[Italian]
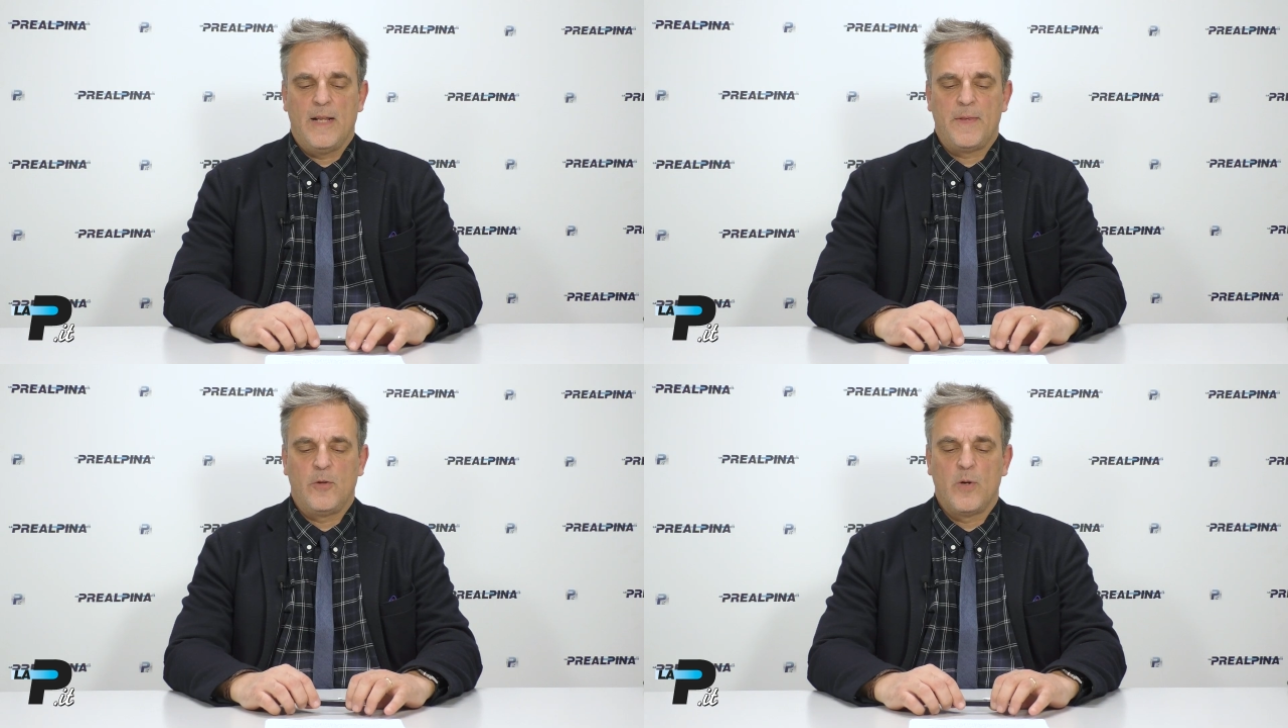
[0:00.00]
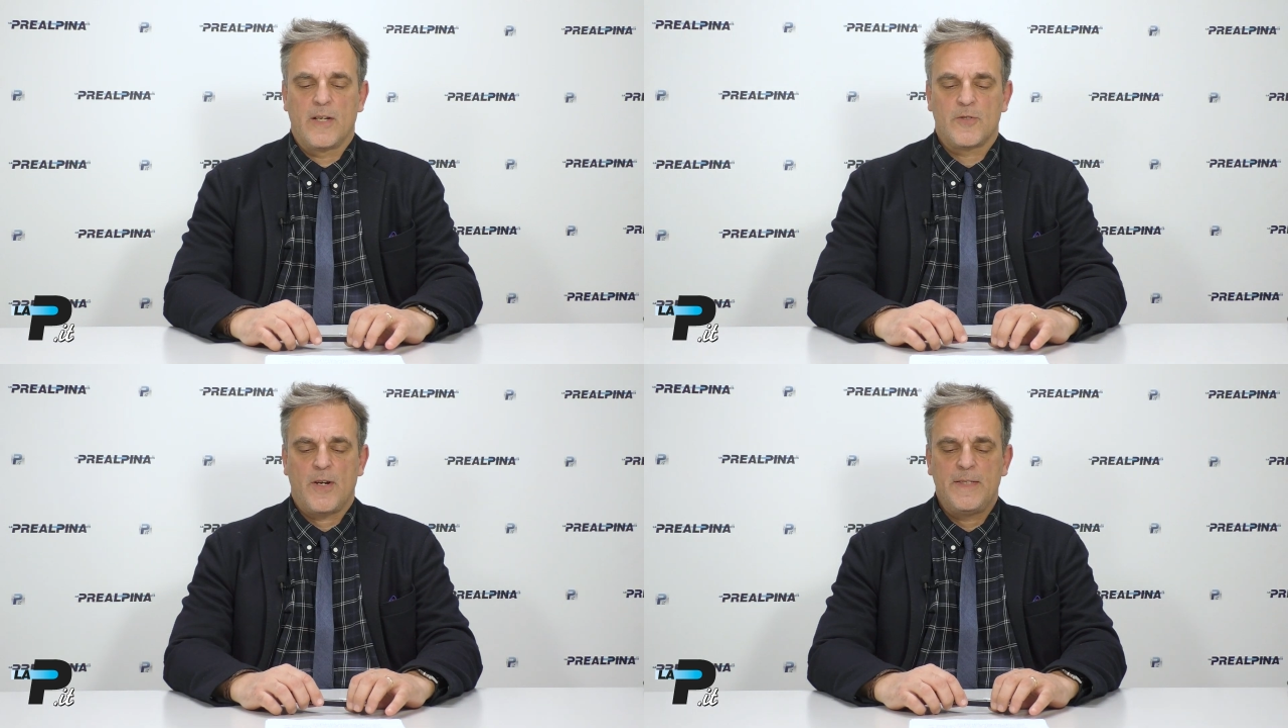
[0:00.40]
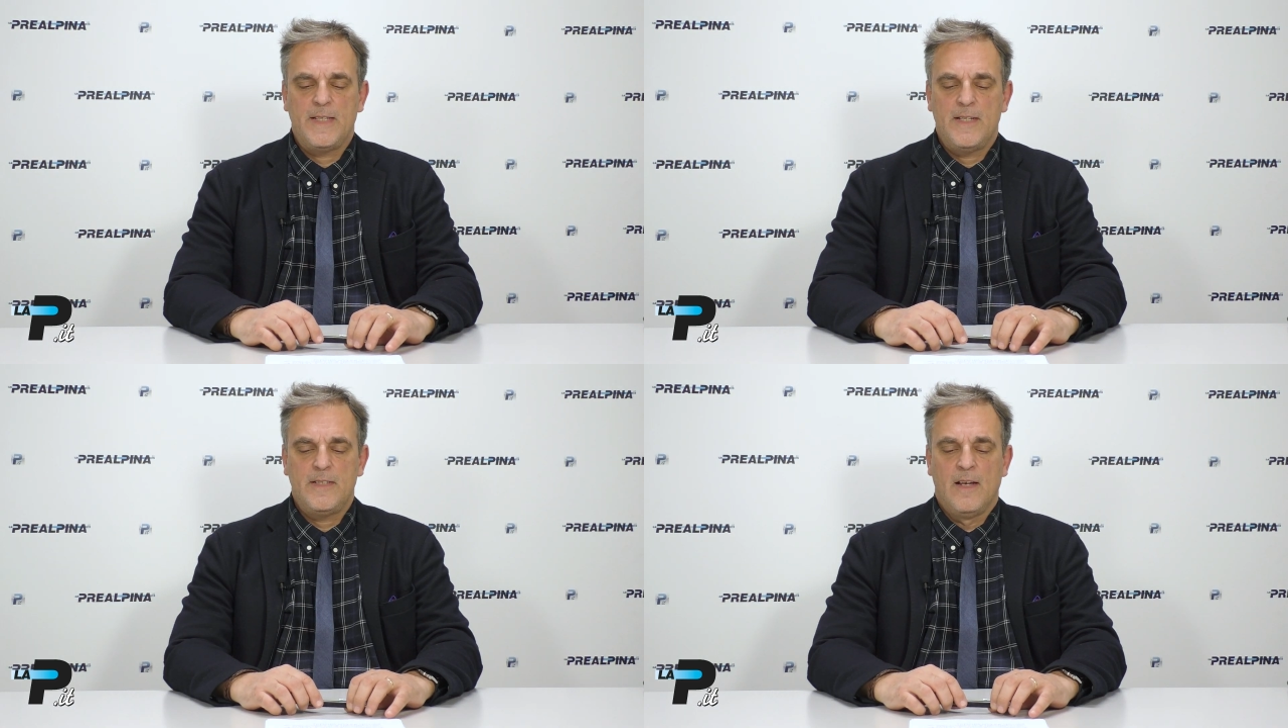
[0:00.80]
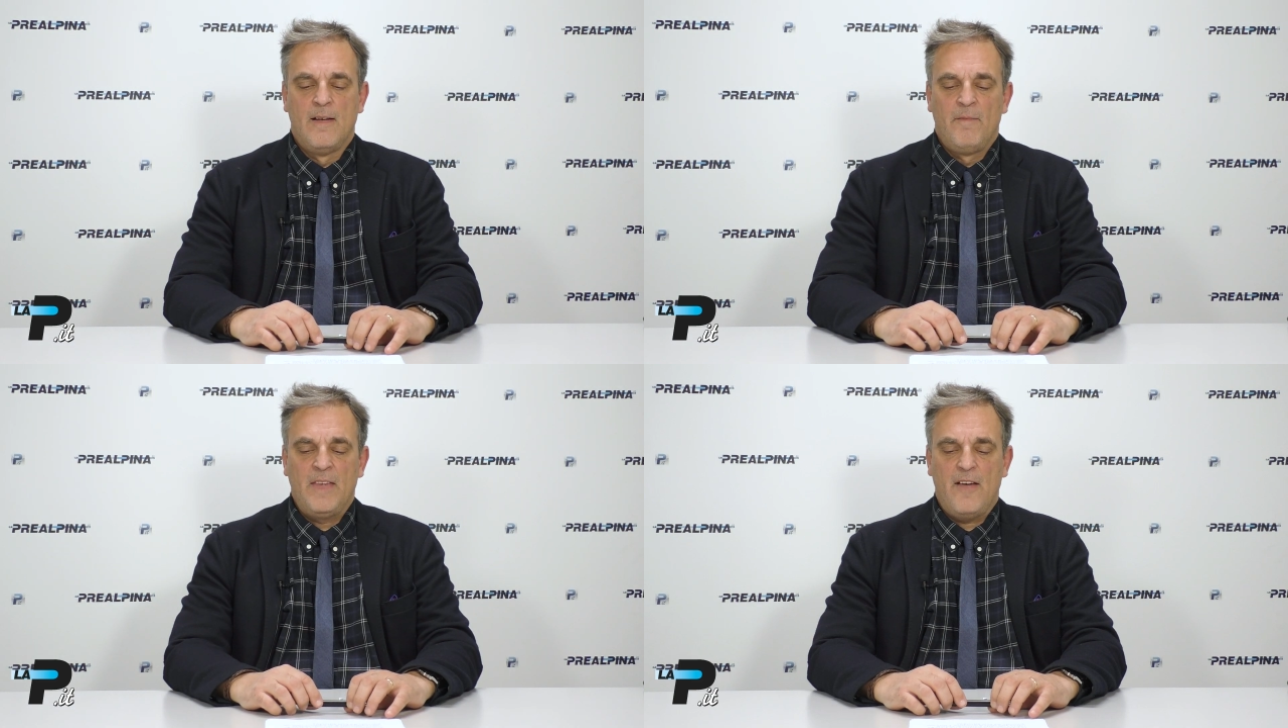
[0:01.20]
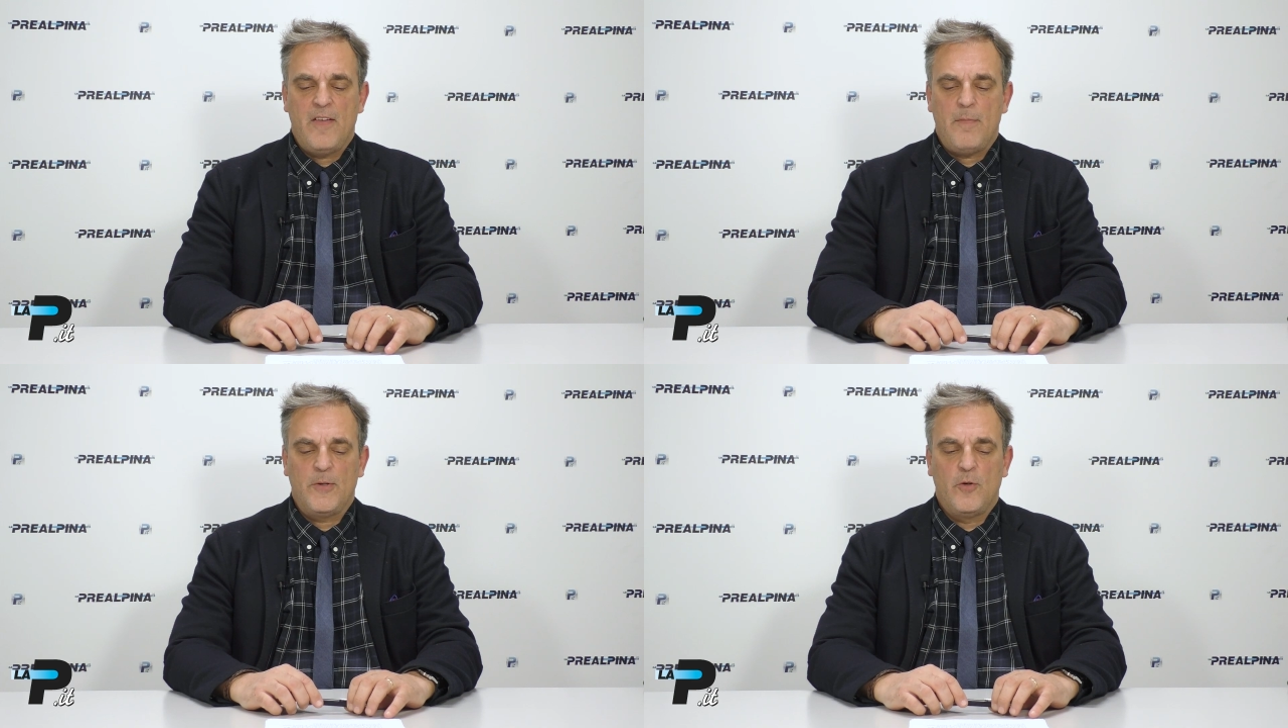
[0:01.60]
altri due casorezzesi, ha
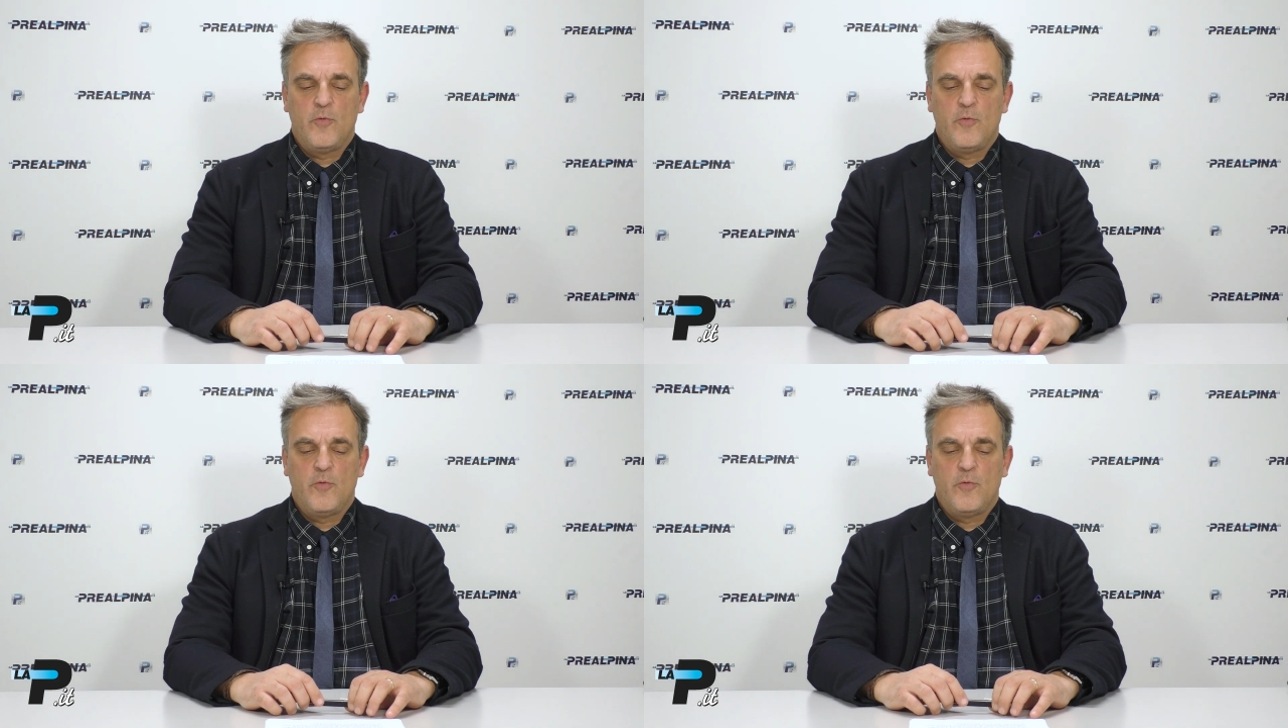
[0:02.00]
fermato il